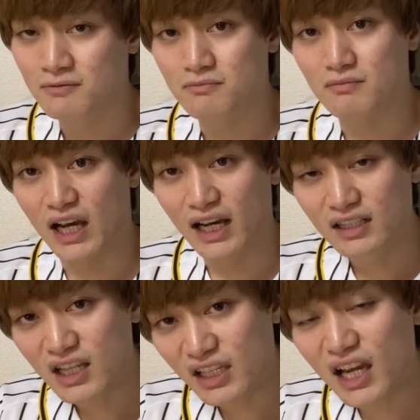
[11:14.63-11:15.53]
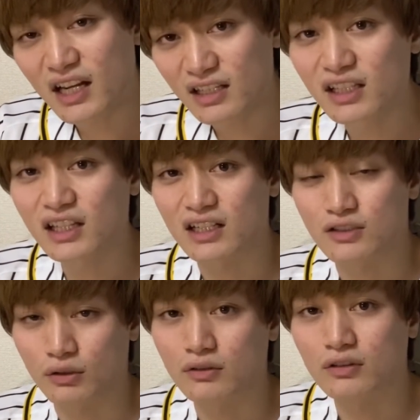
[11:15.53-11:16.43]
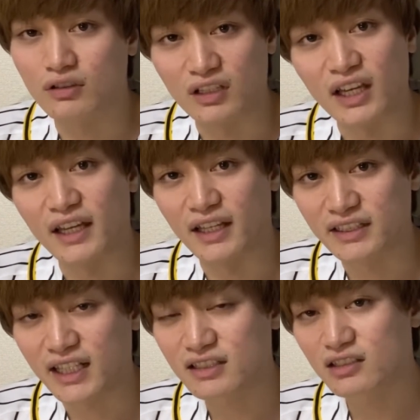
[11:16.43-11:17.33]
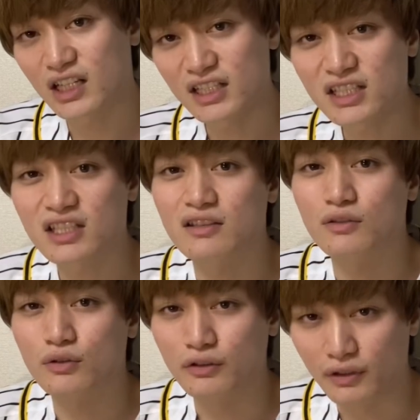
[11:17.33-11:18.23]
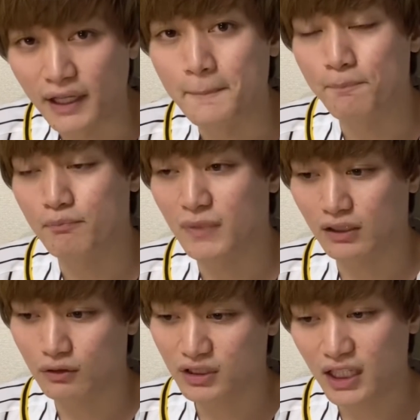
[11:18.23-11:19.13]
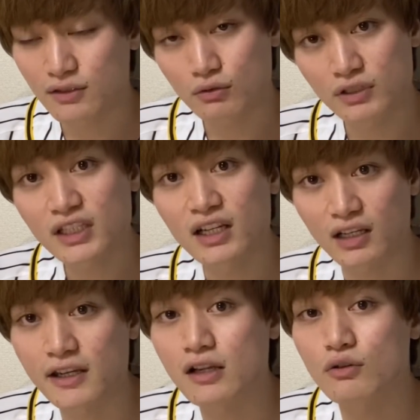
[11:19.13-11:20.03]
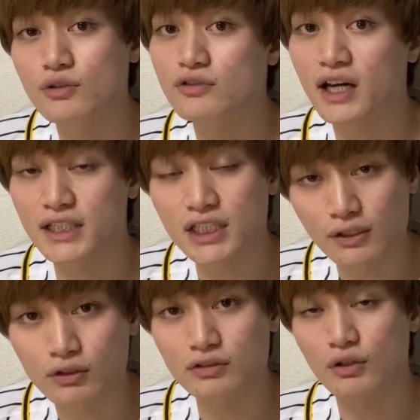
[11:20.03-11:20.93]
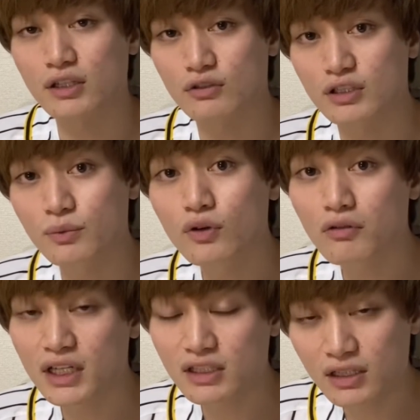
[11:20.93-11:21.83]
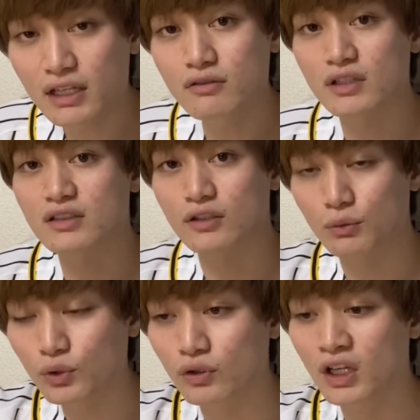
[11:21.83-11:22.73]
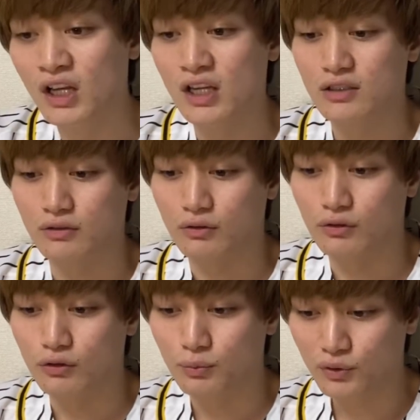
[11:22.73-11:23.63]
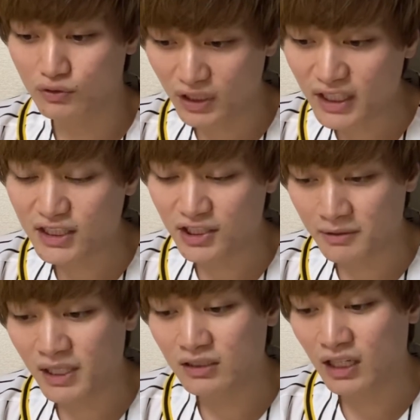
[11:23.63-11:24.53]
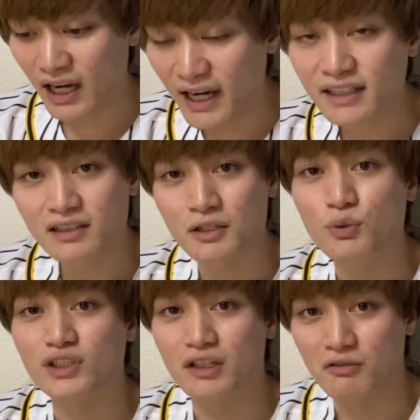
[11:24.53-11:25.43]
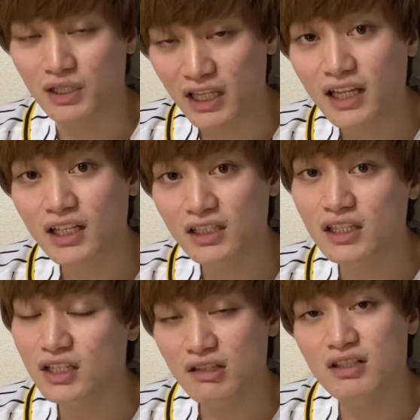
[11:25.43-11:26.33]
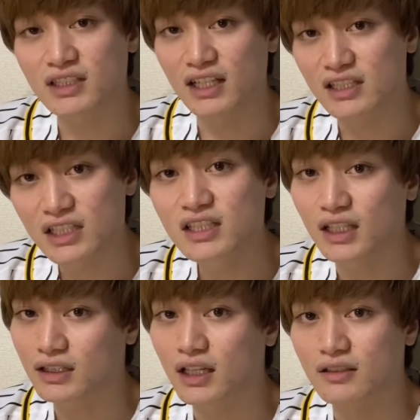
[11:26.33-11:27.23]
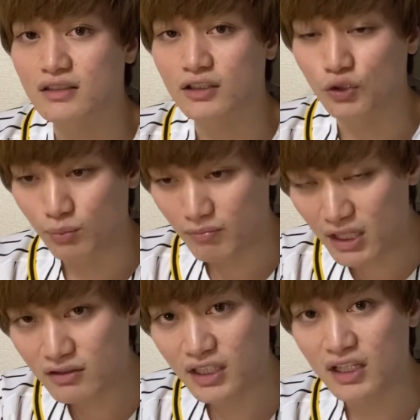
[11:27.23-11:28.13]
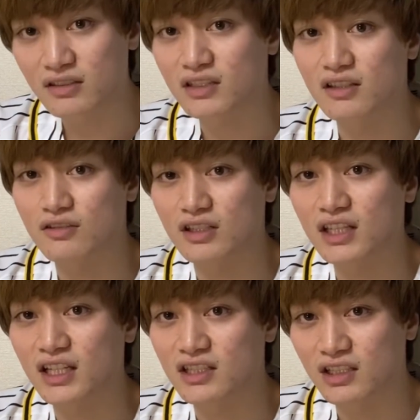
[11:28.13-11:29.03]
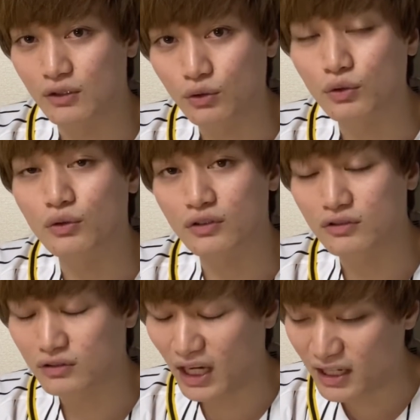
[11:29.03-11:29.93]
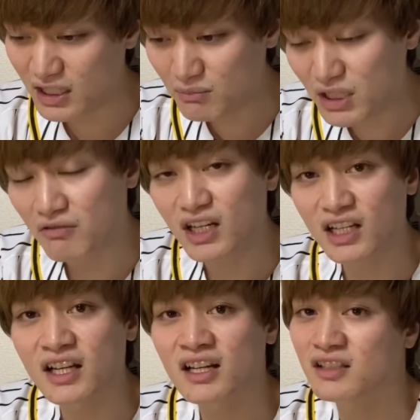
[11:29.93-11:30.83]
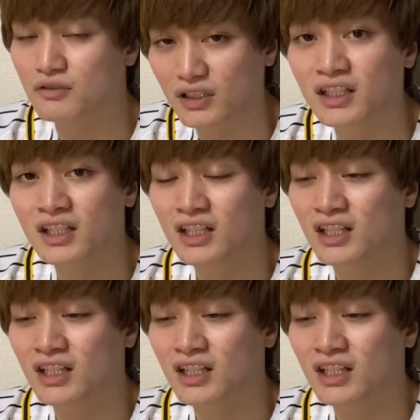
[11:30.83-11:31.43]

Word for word: まあ、あんだけ荒れてたらちょっとね、さすがにしんどいよな。まあ、今日最速出たんか158キロストレート、いいボールはいってるんですけども、その、僕が一番はって思ったのは、結果的には三振だったんですけども、メルセデス選手に対しての投球、あれ意味わからんよな。